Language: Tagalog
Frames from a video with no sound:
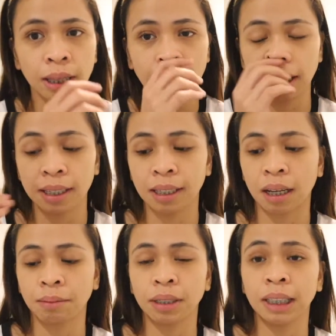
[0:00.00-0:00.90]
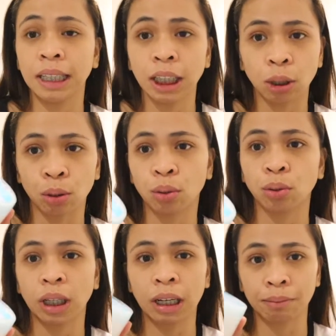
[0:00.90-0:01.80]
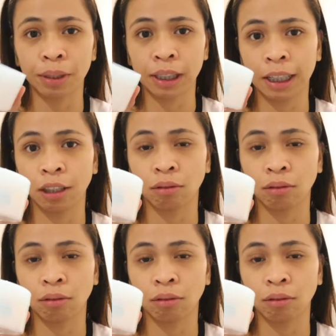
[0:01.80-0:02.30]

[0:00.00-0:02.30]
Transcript: Hindi sinabi dito kung ilang percent